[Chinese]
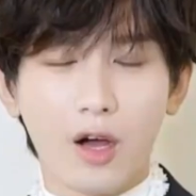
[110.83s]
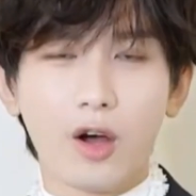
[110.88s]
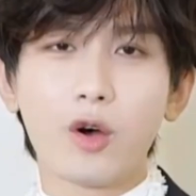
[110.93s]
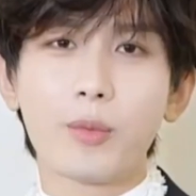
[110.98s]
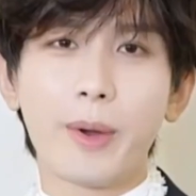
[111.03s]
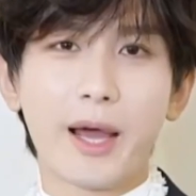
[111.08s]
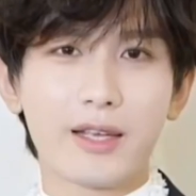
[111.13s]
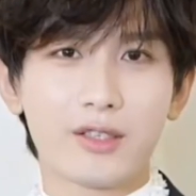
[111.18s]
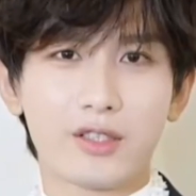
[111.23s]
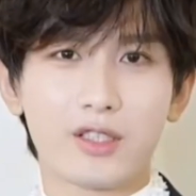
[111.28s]
好
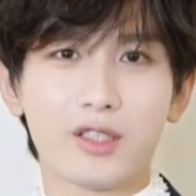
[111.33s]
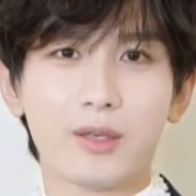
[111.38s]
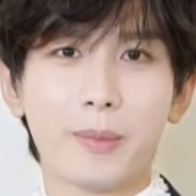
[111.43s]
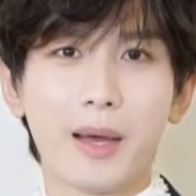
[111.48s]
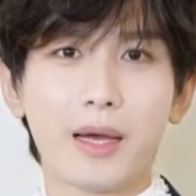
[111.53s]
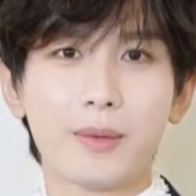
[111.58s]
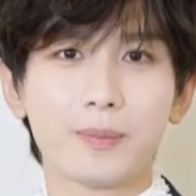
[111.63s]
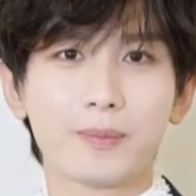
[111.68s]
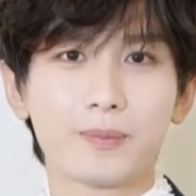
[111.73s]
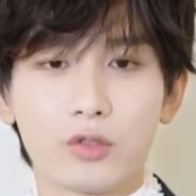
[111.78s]
好拍戏
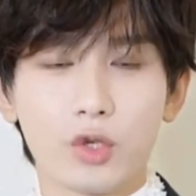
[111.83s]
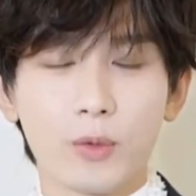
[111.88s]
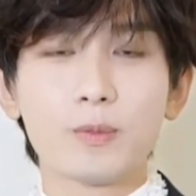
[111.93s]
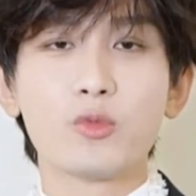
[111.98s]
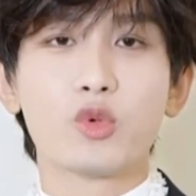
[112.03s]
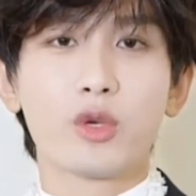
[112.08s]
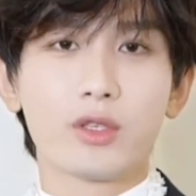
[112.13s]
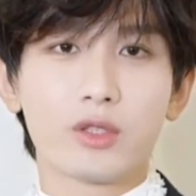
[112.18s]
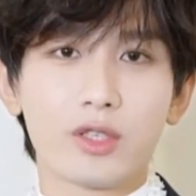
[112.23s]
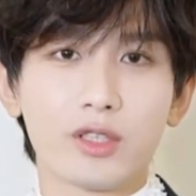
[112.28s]
吧，从
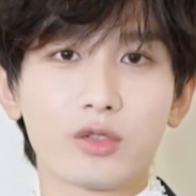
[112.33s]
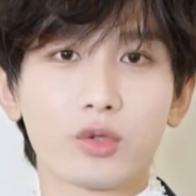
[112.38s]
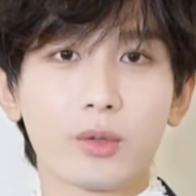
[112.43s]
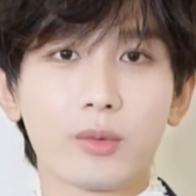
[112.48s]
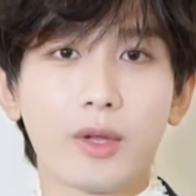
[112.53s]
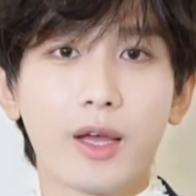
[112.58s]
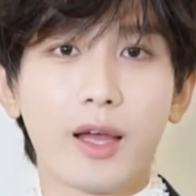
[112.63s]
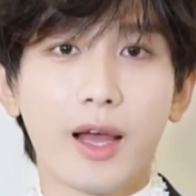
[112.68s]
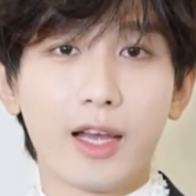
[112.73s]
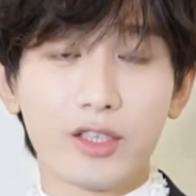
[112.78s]
角色
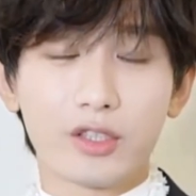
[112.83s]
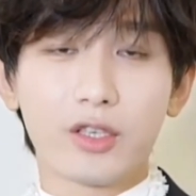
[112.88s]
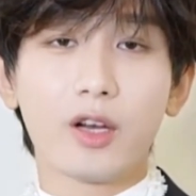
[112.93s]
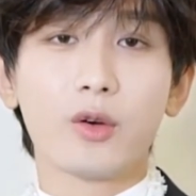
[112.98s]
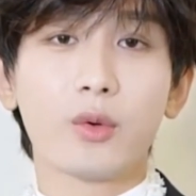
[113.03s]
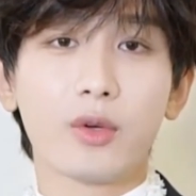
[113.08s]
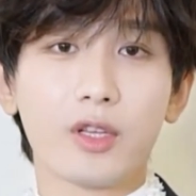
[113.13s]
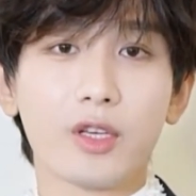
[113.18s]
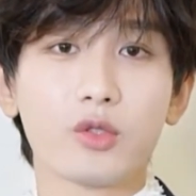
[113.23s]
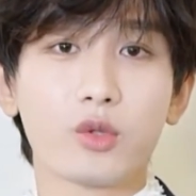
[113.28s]
中来，还是
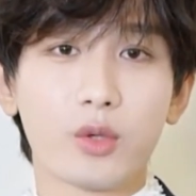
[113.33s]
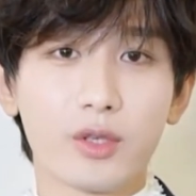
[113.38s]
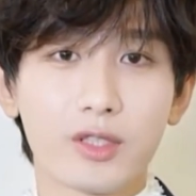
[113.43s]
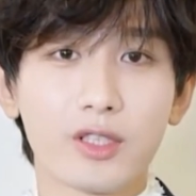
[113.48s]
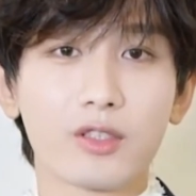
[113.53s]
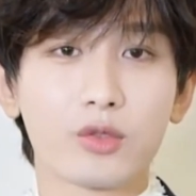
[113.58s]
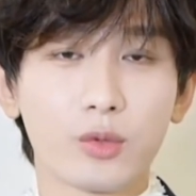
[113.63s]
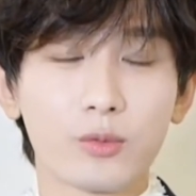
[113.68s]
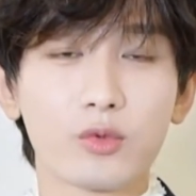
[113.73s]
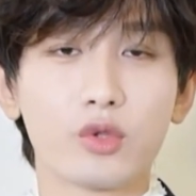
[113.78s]
要回到角
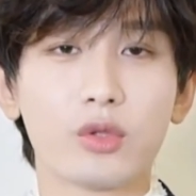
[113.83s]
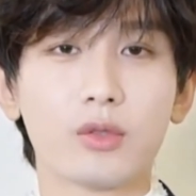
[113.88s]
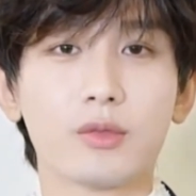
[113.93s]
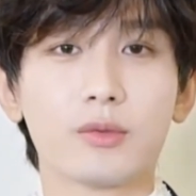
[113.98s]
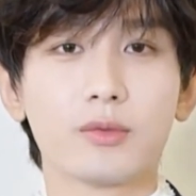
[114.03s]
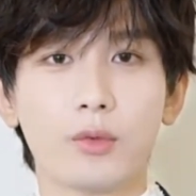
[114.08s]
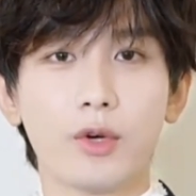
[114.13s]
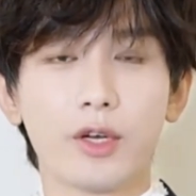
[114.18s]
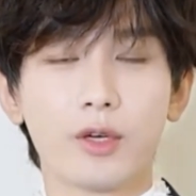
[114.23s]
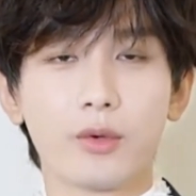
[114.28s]
色中去。
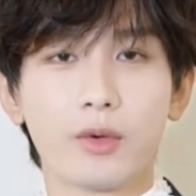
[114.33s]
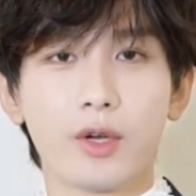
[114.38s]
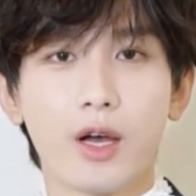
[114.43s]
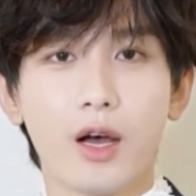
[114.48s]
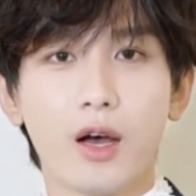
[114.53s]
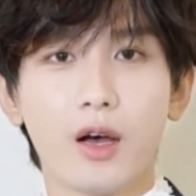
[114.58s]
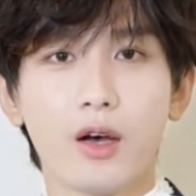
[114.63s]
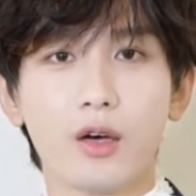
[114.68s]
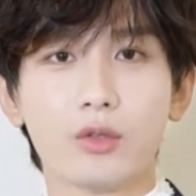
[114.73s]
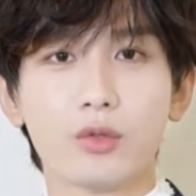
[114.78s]
我也会
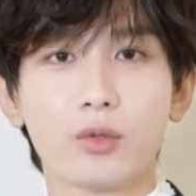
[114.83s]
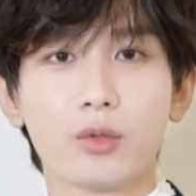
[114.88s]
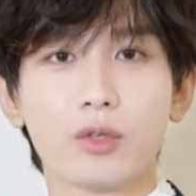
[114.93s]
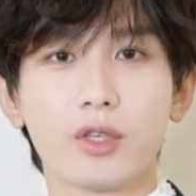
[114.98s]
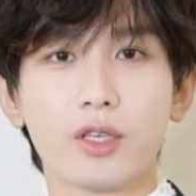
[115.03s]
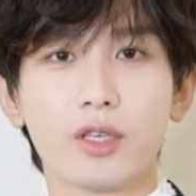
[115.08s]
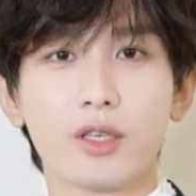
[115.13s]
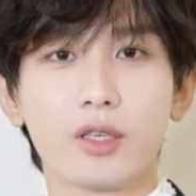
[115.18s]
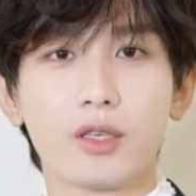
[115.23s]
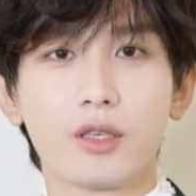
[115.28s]
好好努
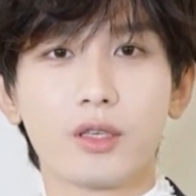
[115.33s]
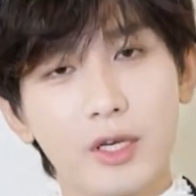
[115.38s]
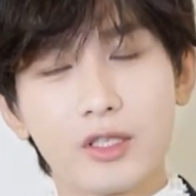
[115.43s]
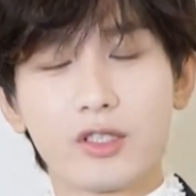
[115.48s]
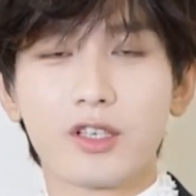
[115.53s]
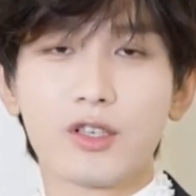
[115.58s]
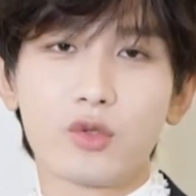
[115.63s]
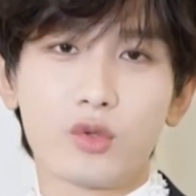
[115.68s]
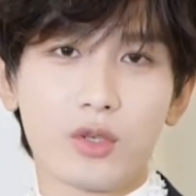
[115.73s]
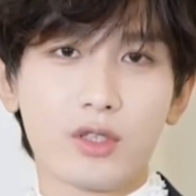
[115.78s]
力，把
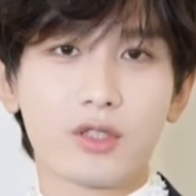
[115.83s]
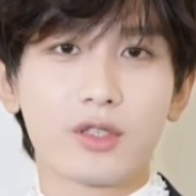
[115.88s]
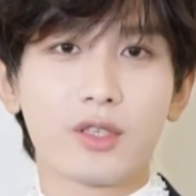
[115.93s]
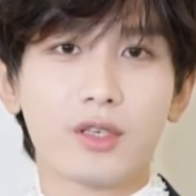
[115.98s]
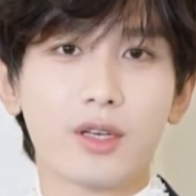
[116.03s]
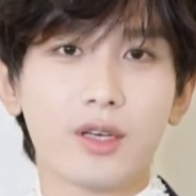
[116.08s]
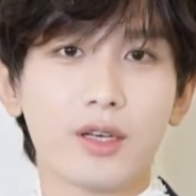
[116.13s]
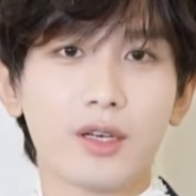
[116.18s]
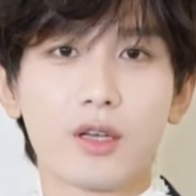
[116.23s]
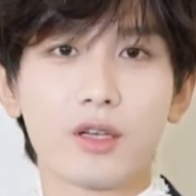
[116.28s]
这个角
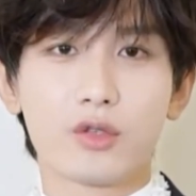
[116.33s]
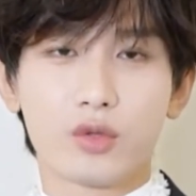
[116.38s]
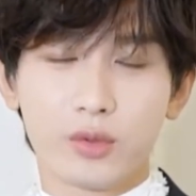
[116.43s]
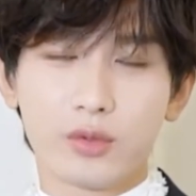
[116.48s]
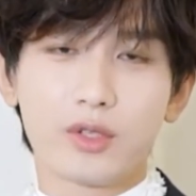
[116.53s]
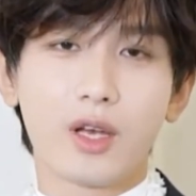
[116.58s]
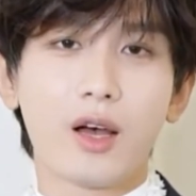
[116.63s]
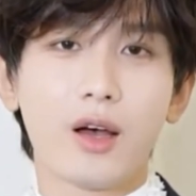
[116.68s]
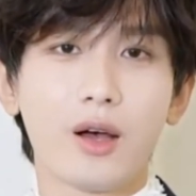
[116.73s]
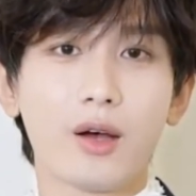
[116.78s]
色
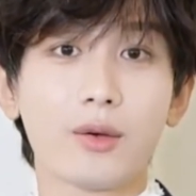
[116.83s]
塑造